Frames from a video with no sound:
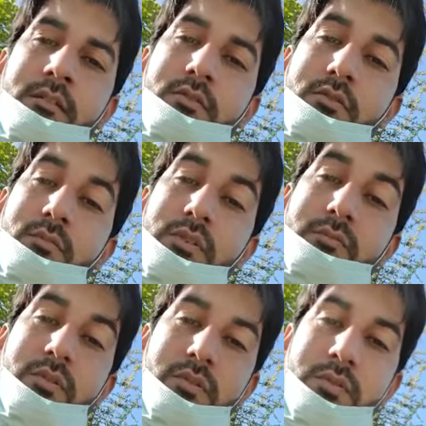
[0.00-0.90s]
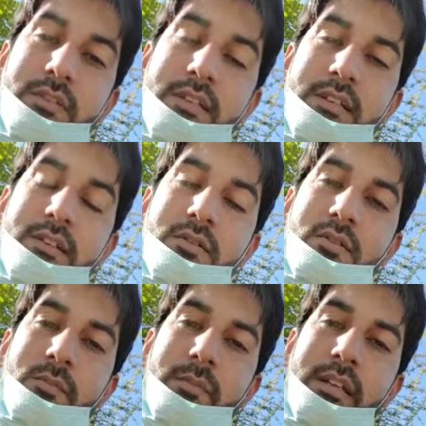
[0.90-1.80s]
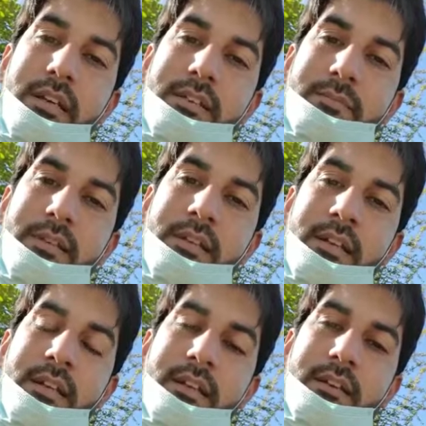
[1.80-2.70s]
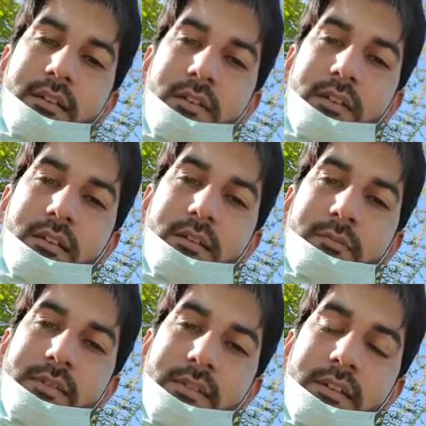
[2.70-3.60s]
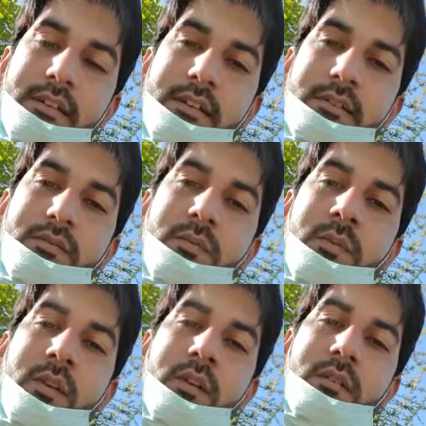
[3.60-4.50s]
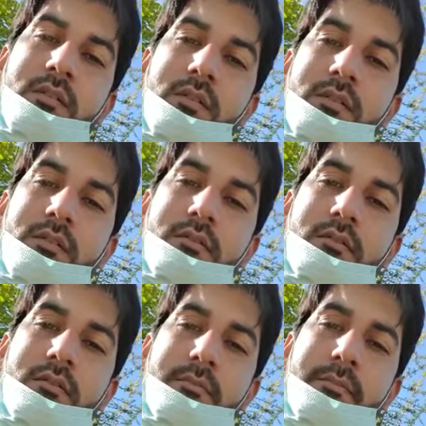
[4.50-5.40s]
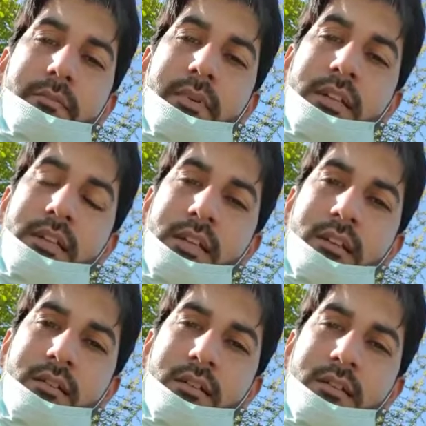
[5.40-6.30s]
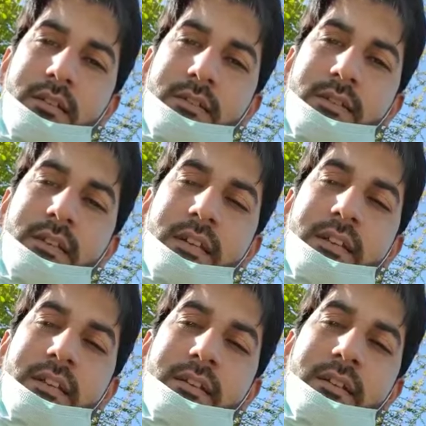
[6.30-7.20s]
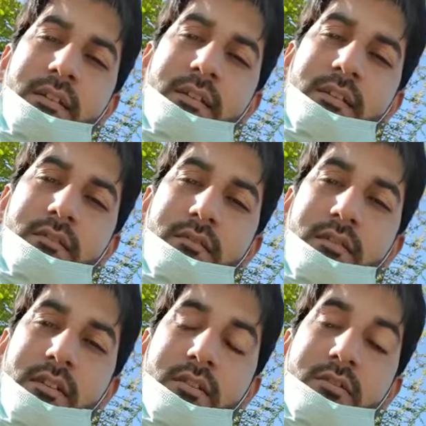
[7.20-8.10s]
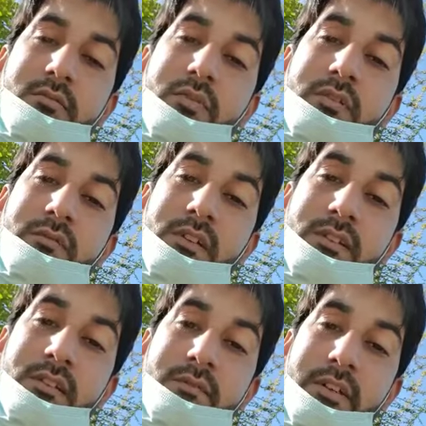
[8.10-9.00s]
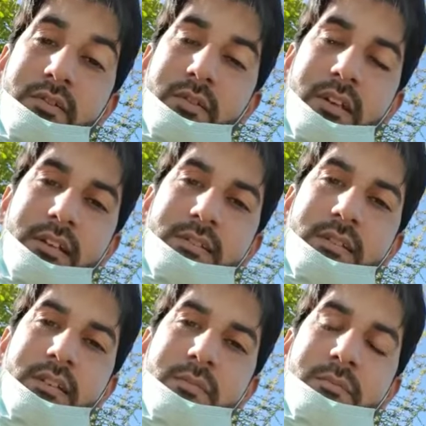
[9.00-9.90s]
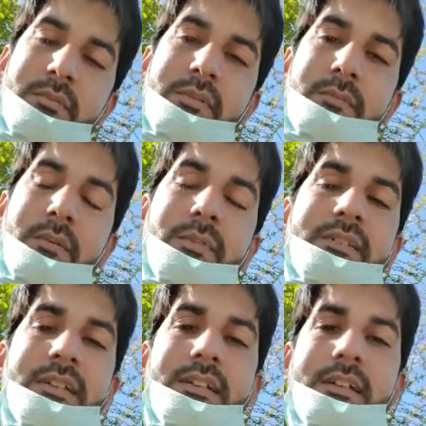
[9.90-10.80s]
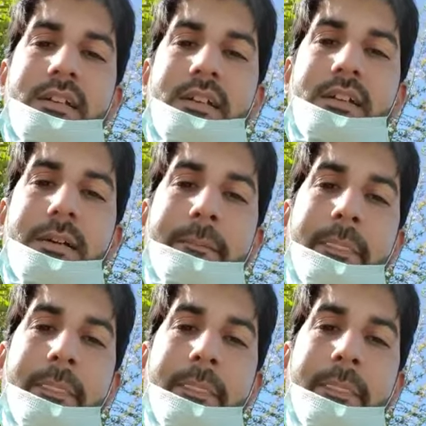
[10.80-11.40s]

तो मुझे बहुत कुछ सीखने को मिला इसमें और मैं सीख रहा हूँ और मेरी एक किसी के लिए एक मोटिवेशनल वीडियो है किसी की मैं पब्लिसिटी नहीं कर रहा